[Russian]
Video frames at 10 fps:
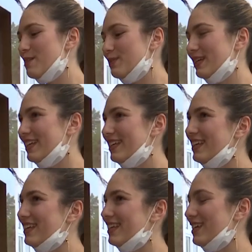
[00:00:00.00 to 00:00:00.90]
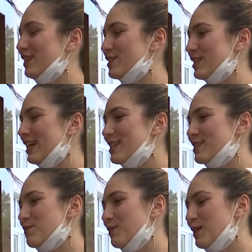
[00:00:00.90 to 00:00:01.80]
приобрели, и это
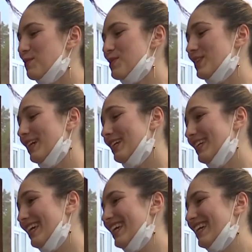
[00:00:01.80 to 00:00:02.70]
останется в моих мечтах.